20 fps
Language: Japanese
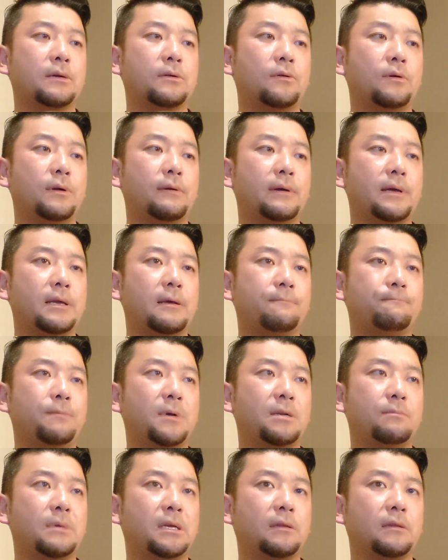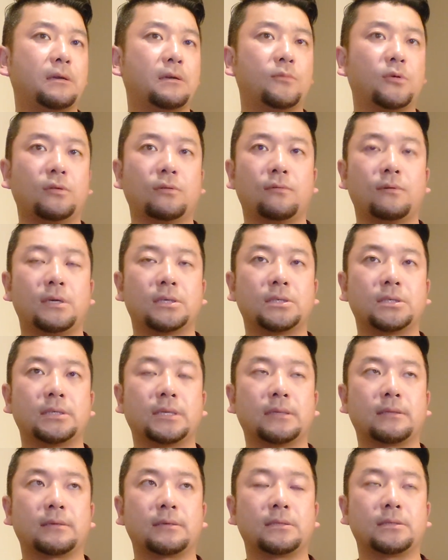これはやっぱり全くもっとおかし
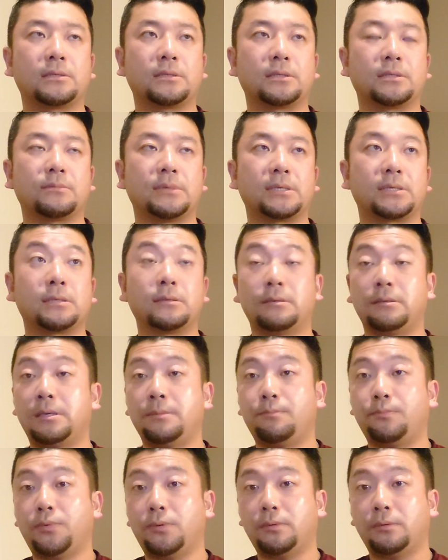いなって感じがします。日